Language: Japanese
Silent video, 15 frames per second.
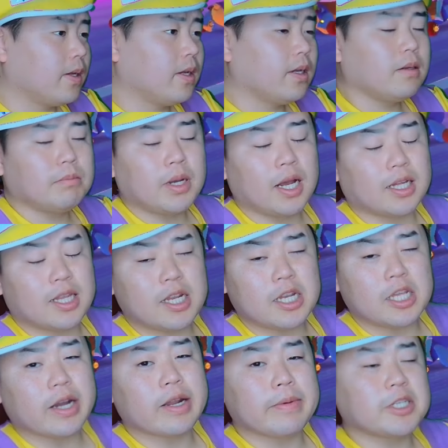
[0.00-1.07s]
まあ派手に
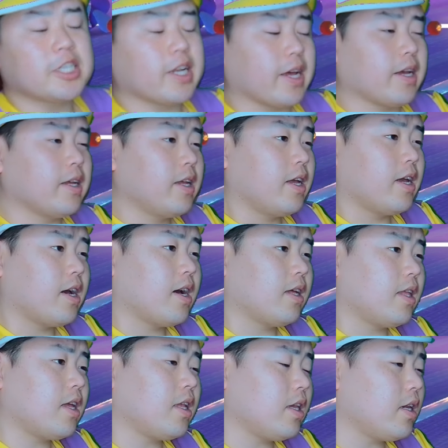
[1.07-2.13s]
行かれましたな
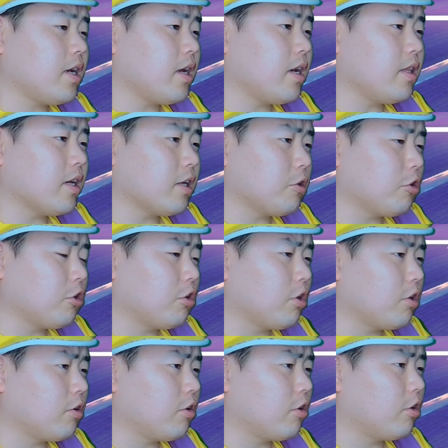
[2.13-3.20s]
派手に行かれたけど
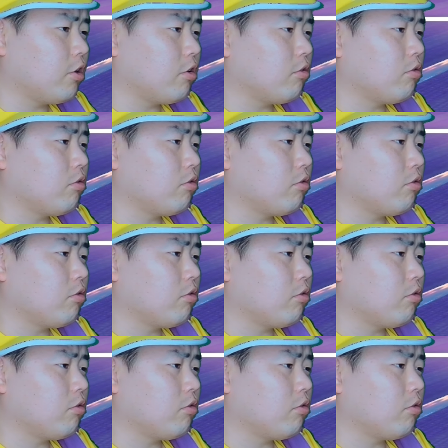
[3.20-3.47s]
あの